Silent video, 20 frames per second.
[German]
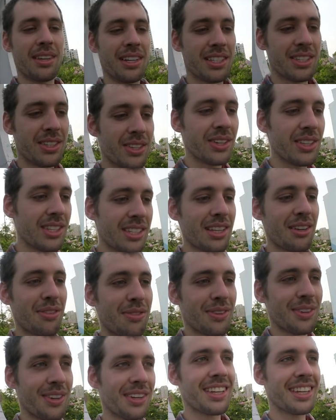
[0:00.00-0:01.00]
ganz kurz nach
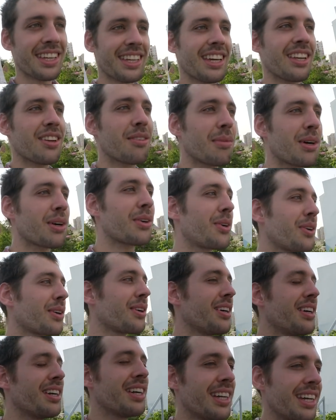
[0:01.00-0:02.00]
vorne gehen und mal
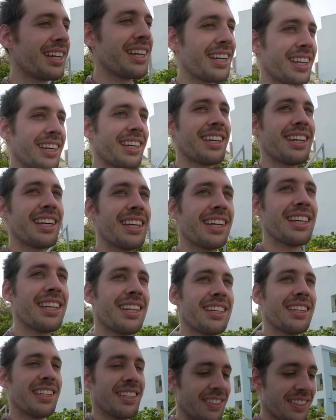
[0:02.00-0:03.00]
gucken,
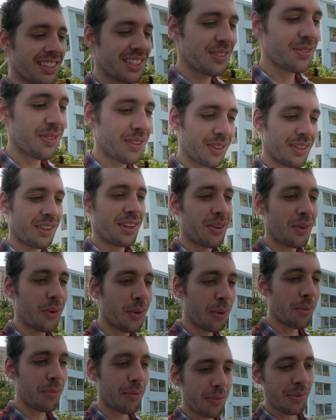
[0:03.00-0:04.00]
wie es von da
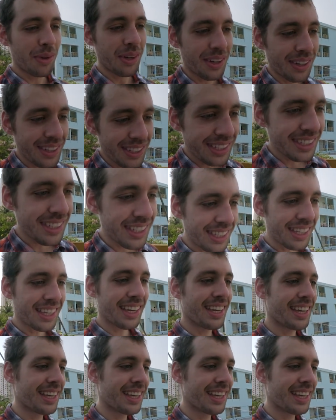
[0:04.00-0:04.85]
oben aussieht.